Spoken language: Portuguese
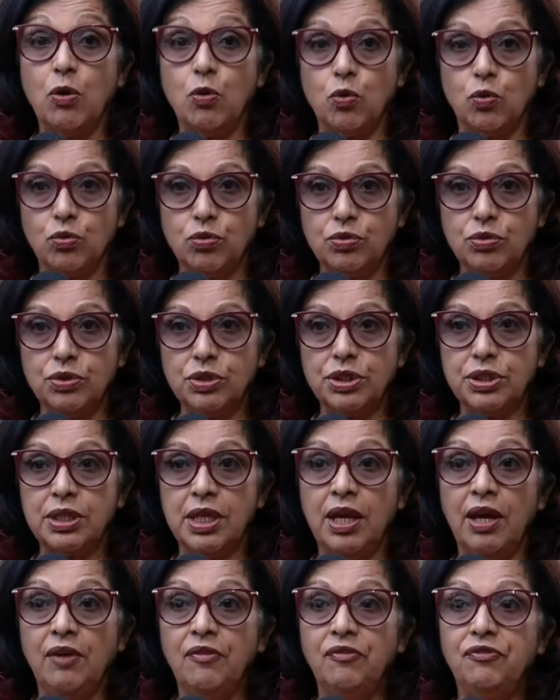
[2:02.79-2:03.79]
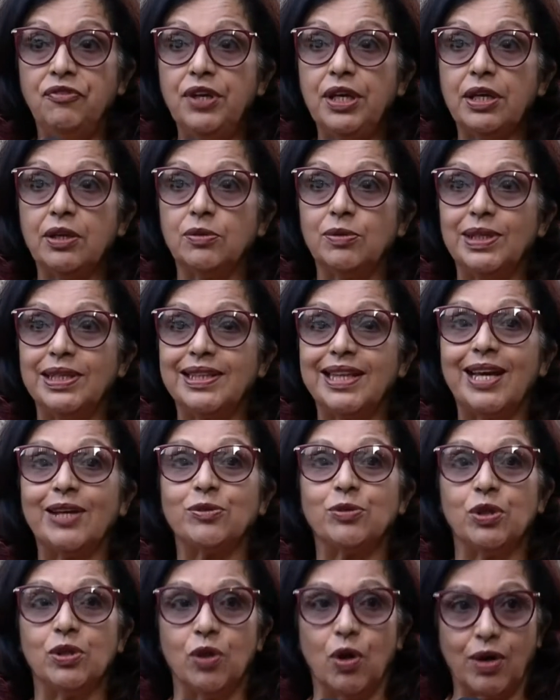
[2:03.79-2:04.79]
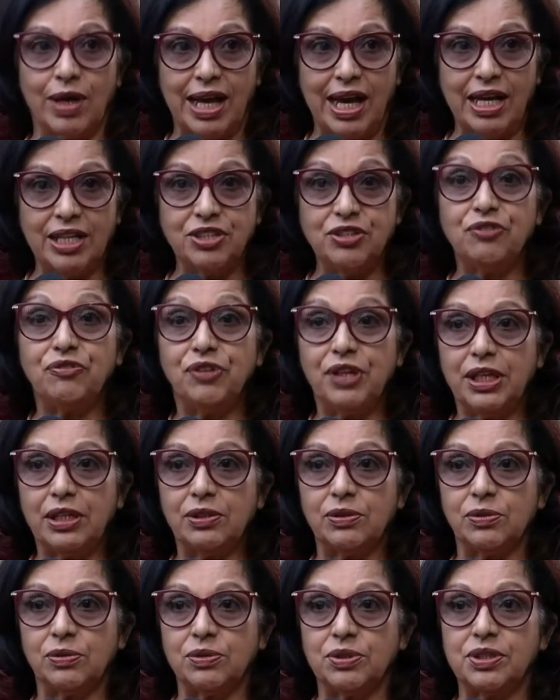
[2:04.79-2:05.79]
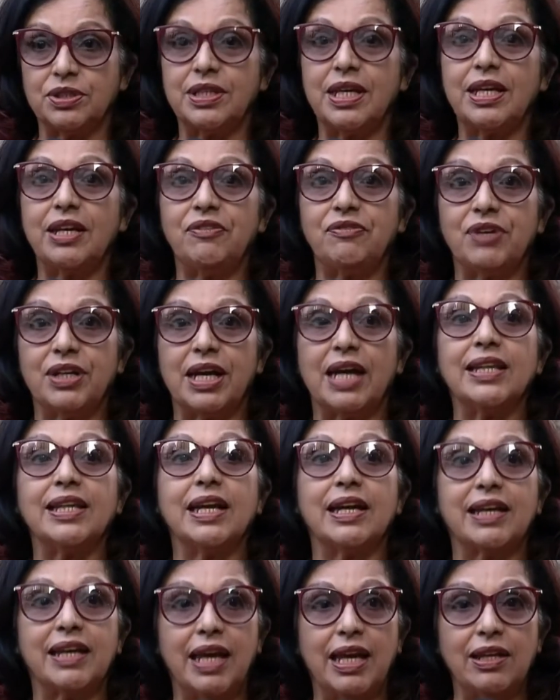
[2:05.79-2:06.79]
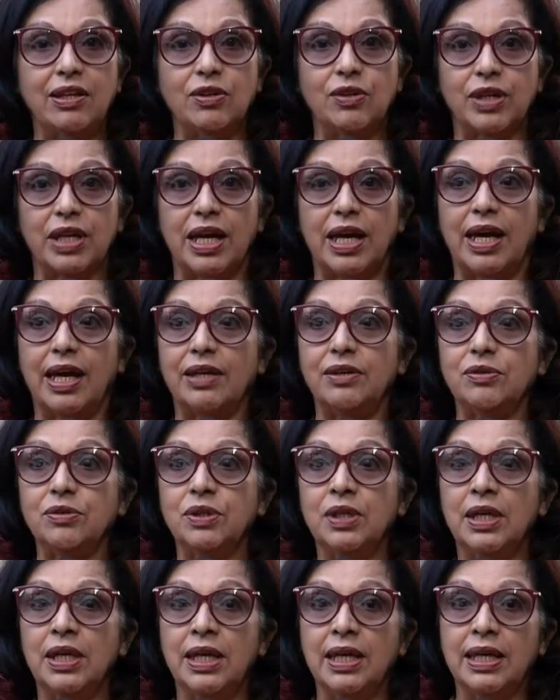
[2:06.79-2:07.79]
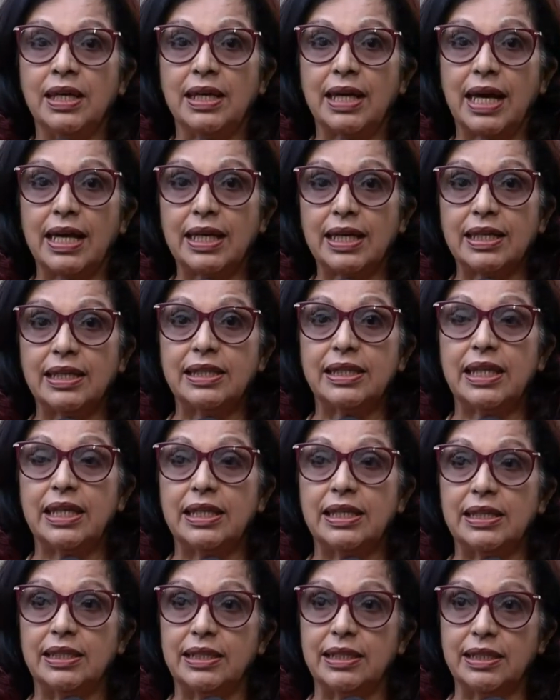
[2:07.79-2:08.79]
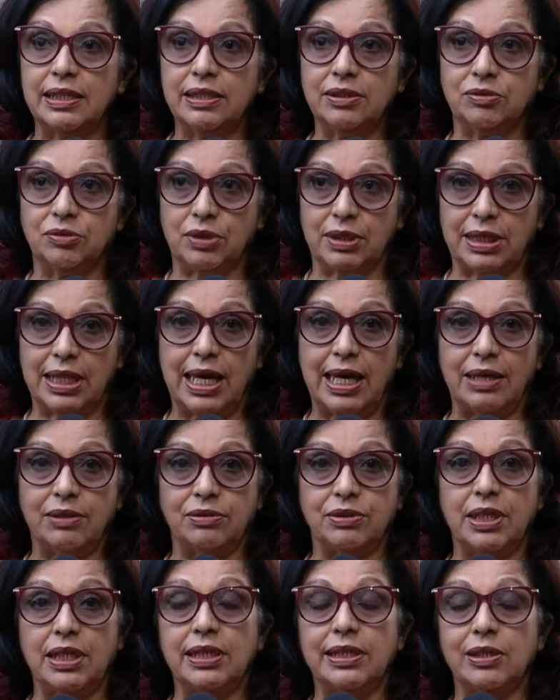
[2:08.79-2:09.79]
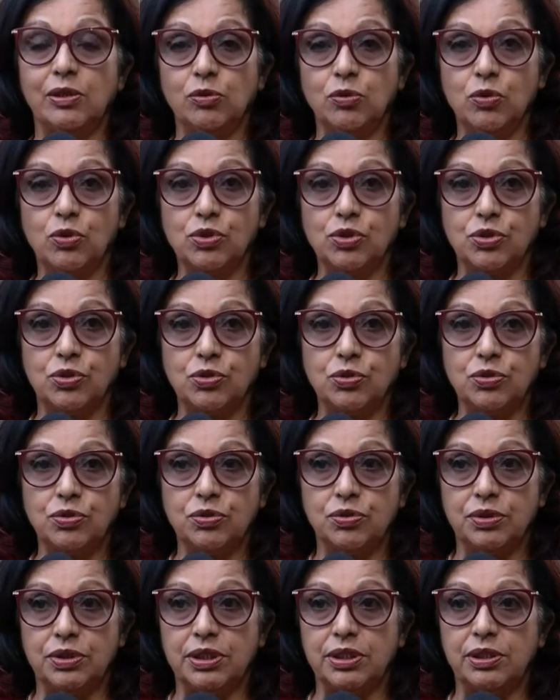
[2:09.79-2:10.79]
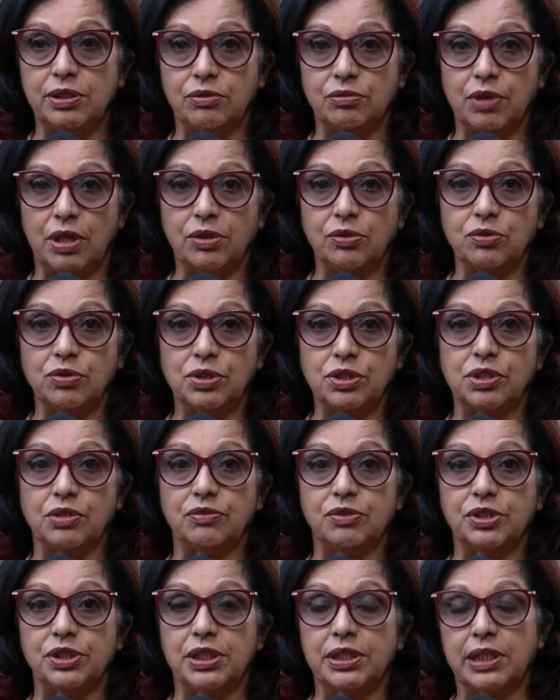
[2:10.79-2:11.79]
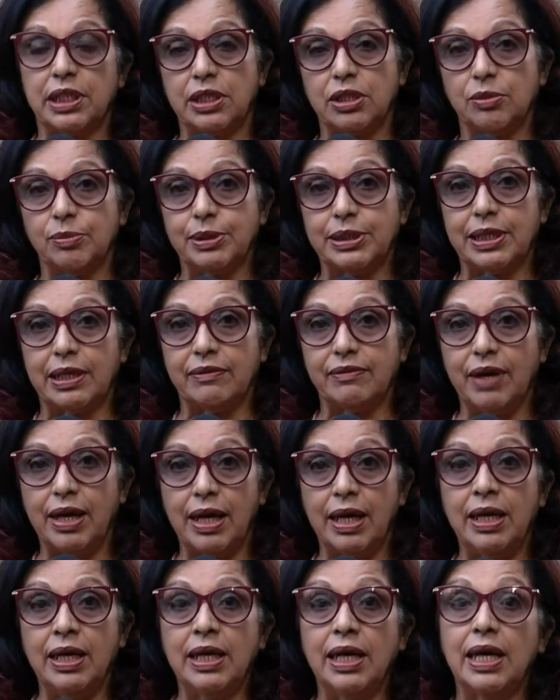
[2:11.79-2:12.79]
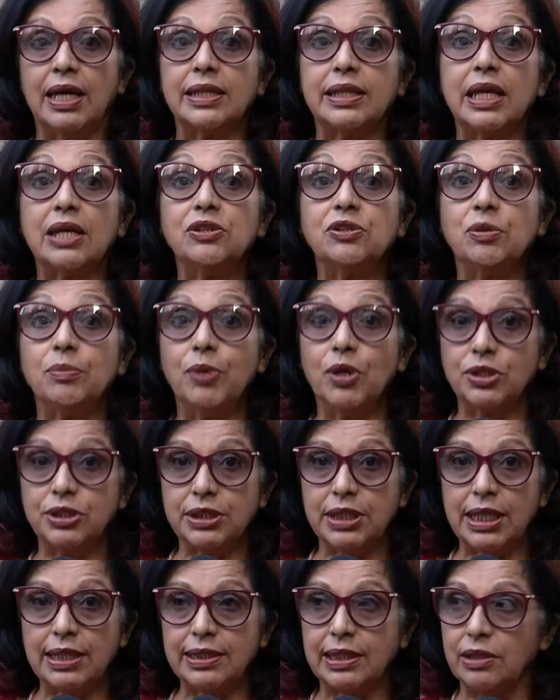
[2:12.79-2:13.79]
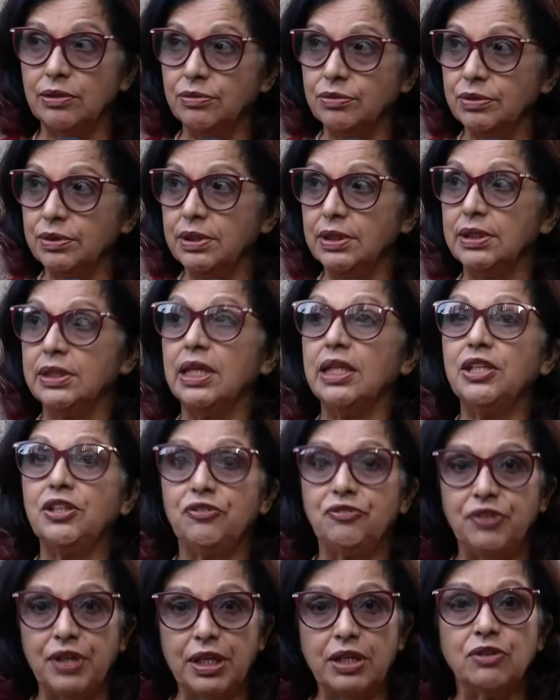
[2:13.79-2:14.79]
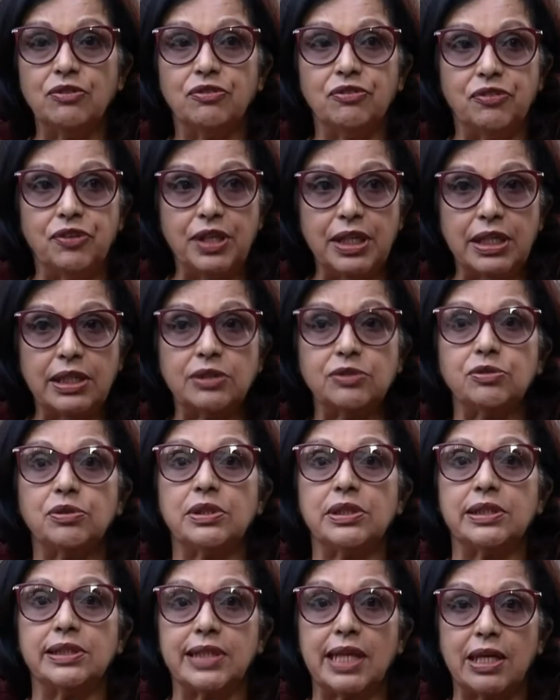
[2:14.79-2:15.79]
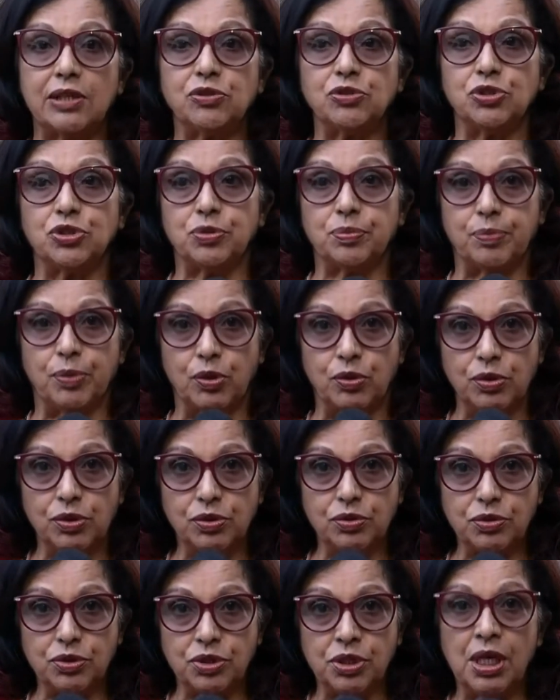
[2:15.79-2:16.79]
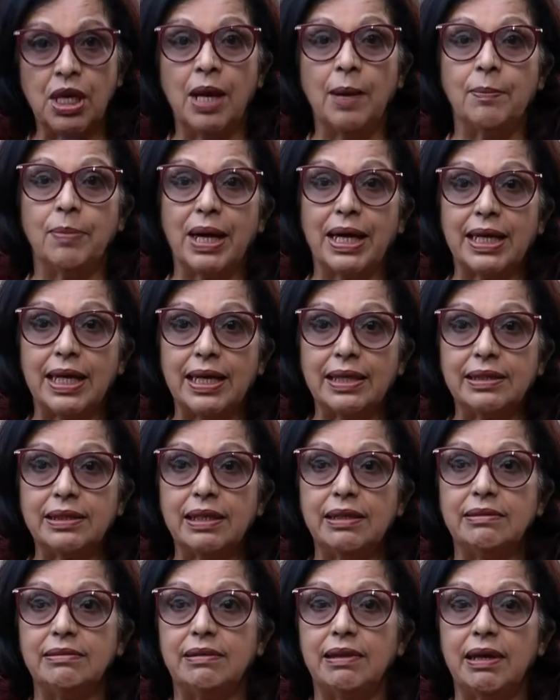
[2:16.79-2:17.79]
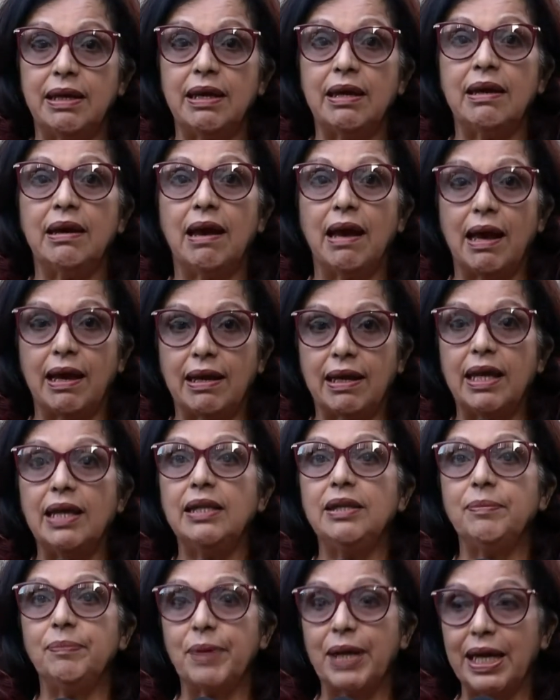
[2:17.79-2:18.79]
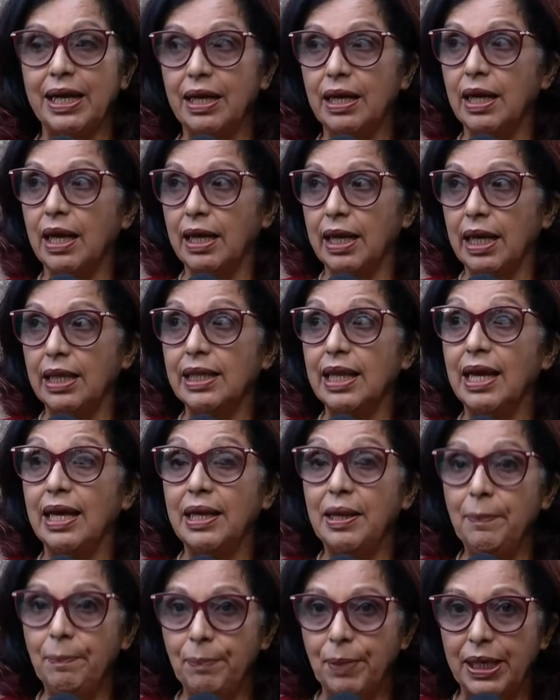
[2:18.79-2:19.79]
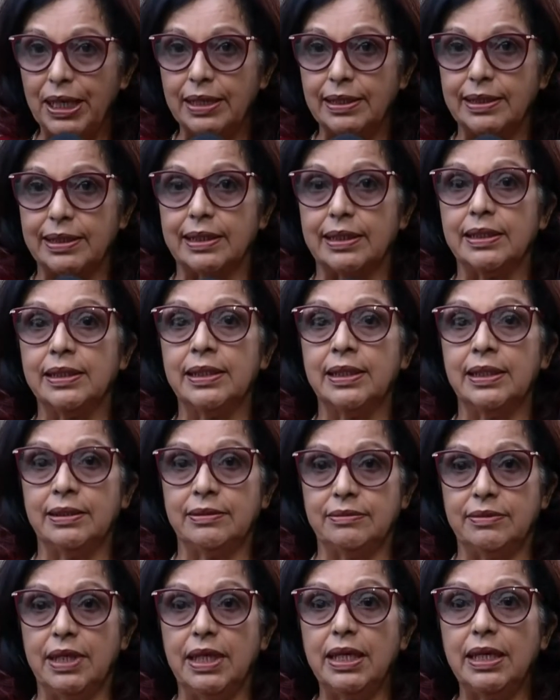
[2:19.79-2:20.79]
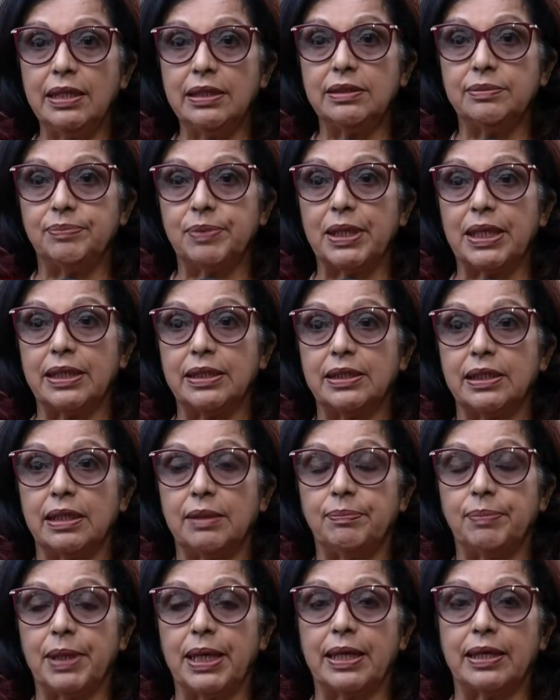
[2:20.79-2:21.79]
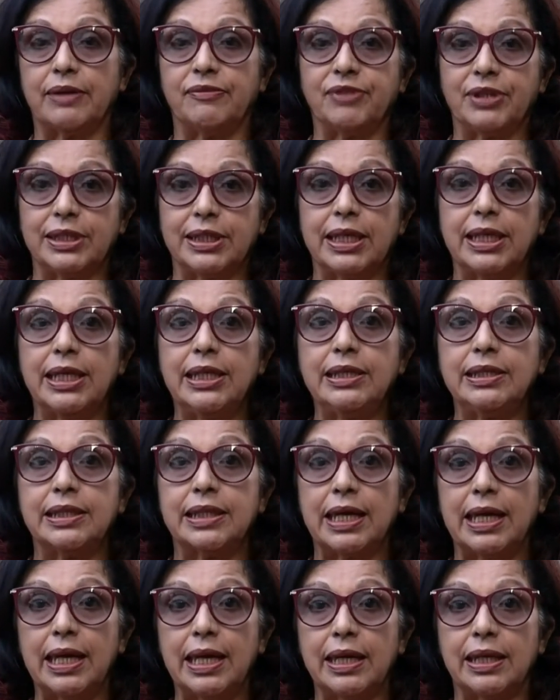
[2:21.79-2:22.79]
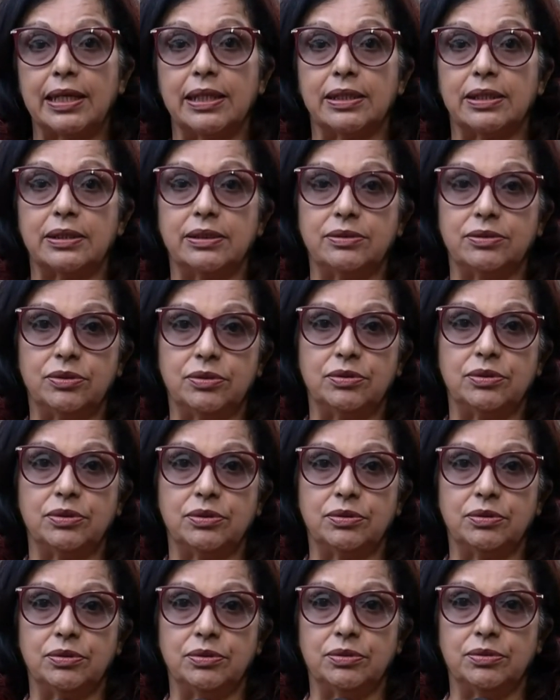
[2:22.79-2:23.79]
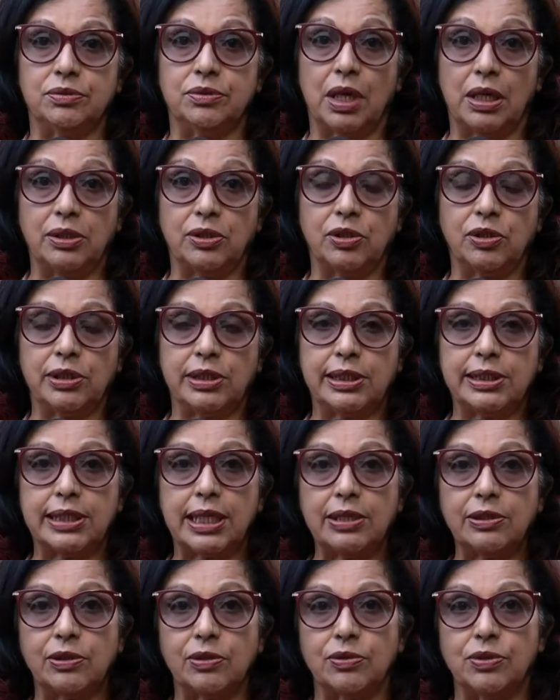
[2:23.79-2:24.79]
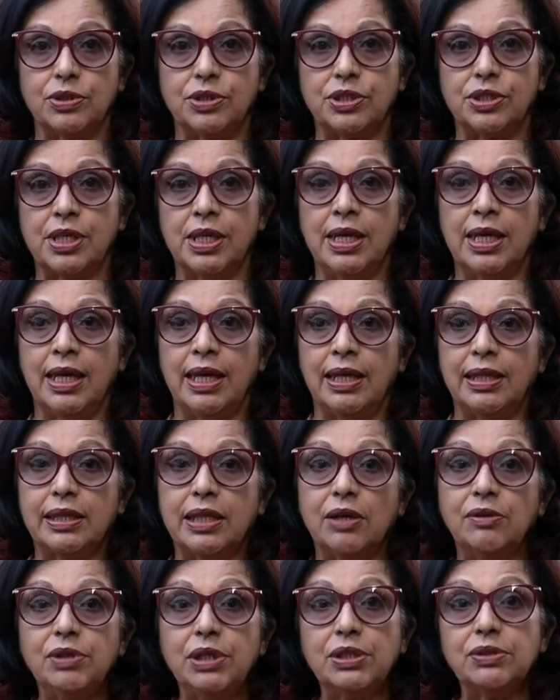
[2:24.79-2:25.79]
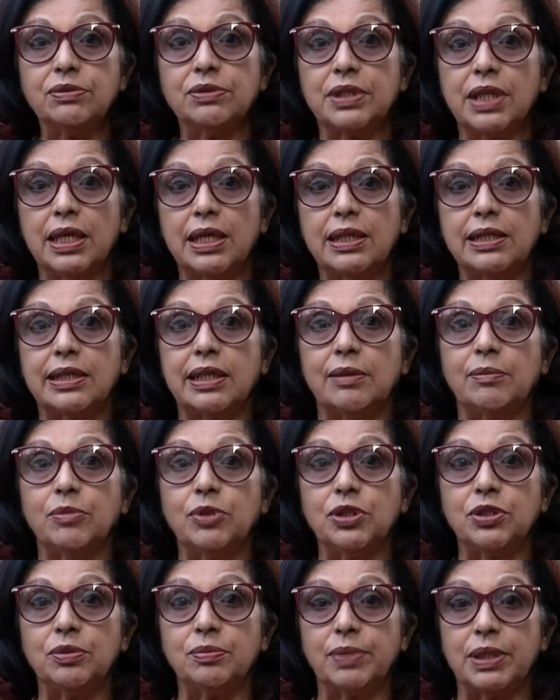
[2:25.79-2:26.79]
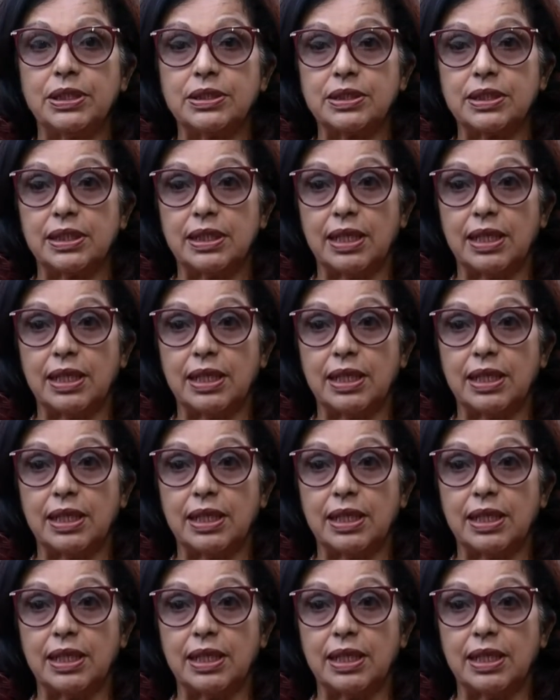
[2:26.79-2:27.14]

alguns ficam em certos locais fixos, tem que ficar naquele horário, caracterizando, claro, tem que ser um conjunto de situações que você tem que observar, até subordinação eles ficam fixos em certos pontos para atender aquele emprega, aquela empresa, né, para, para fazer a entrega do, do, das solicitações. Então, isso tem que ser muito bem